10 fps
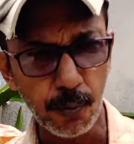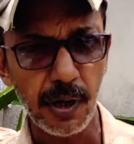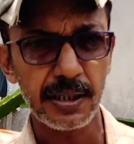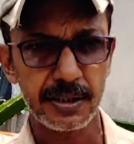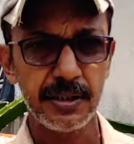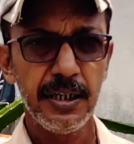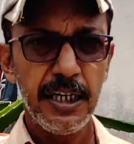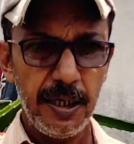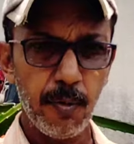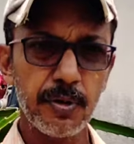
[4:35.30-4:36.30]
ফুল আসে
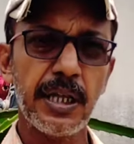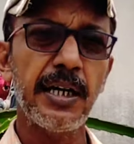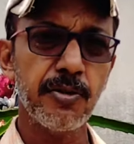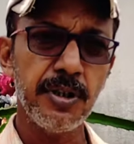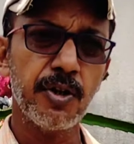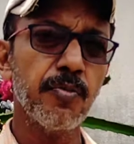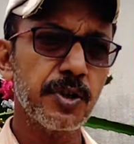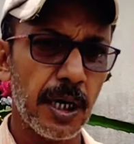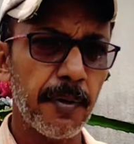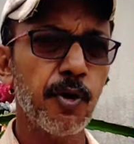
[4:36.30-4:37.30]
এবং তা যদি এরকম
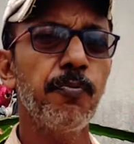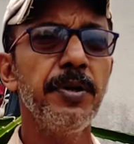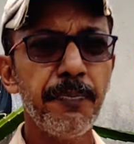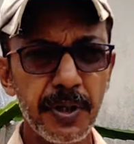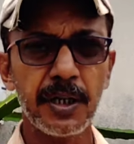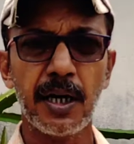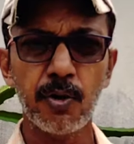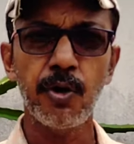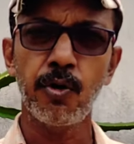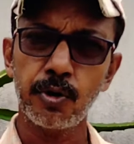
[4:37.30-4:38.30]
সামান্য পিঁপড়ের
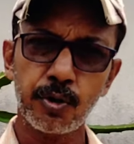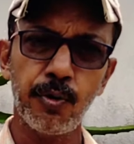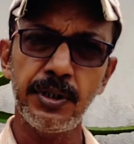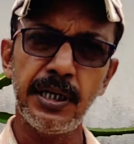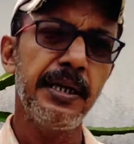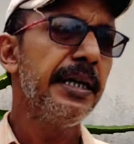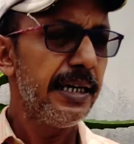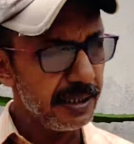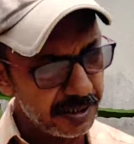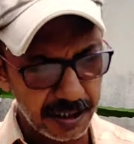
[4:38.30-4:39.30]
কারণে নষ্ট হয়ে যায়
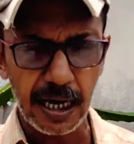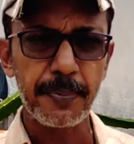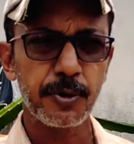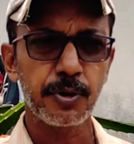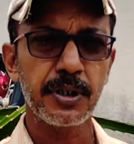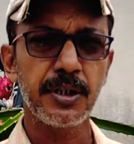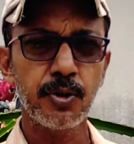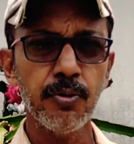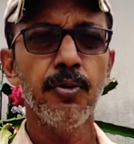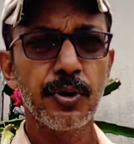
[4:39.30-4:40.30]
এর থেকে আফসোসের
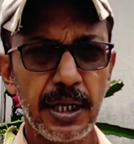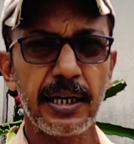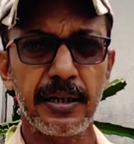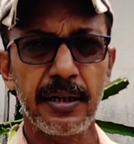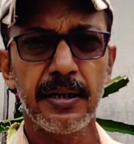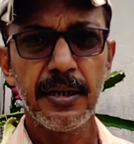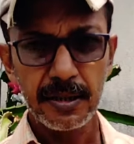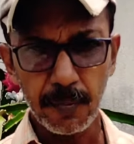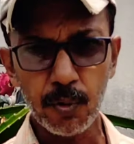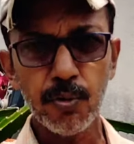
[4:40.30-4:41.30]
কিছু থাকে না
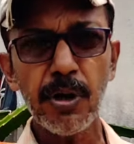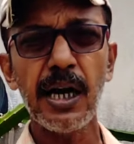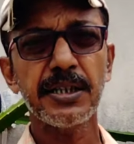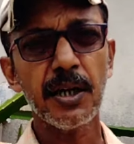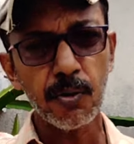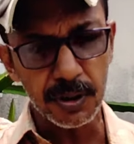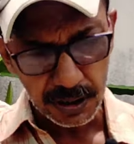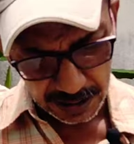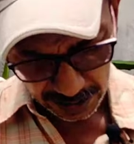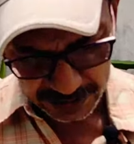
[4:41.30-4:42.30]
তা বন্ধুরা আশা করি
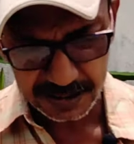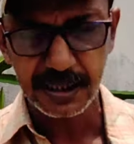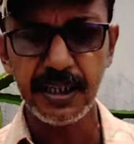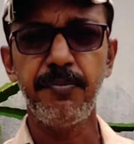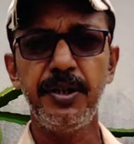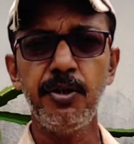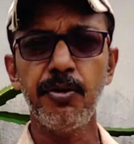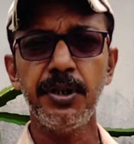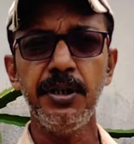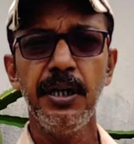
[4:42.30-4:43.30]
আজকের এই
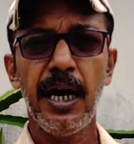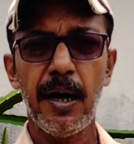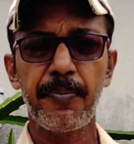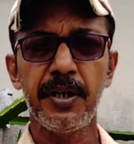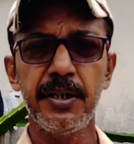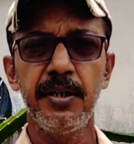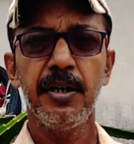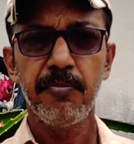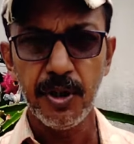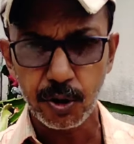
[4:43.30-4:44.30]
ভিডিওটি আপনাদের
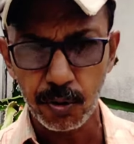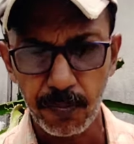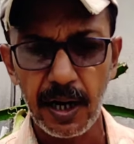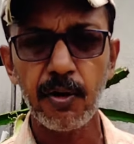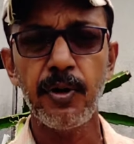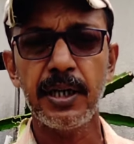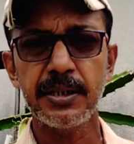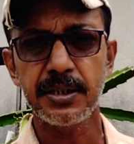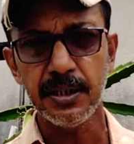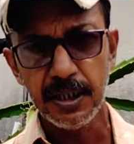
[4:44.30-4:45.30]
ভীষণ ভালো
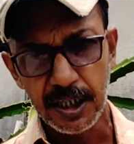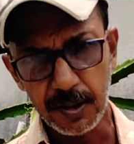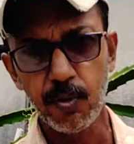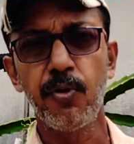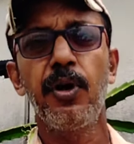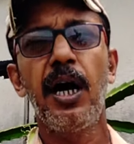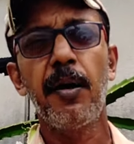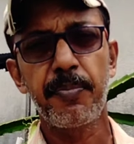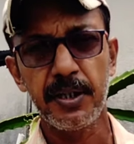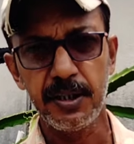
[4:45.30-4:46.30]
লেগেছে এবং
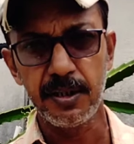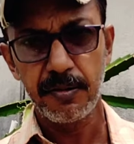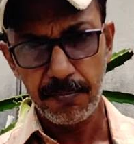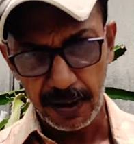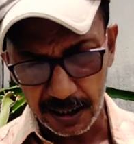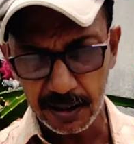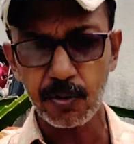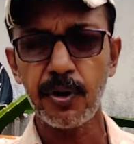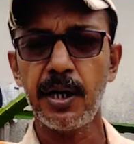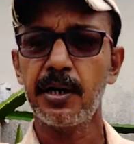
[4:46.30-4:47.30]
আপনাদের বাগান
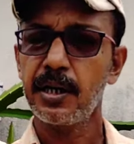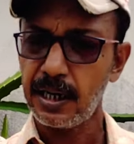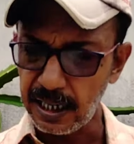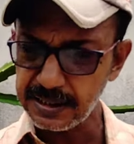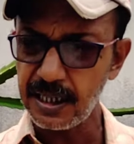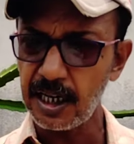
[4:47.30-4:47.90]
করার কাজে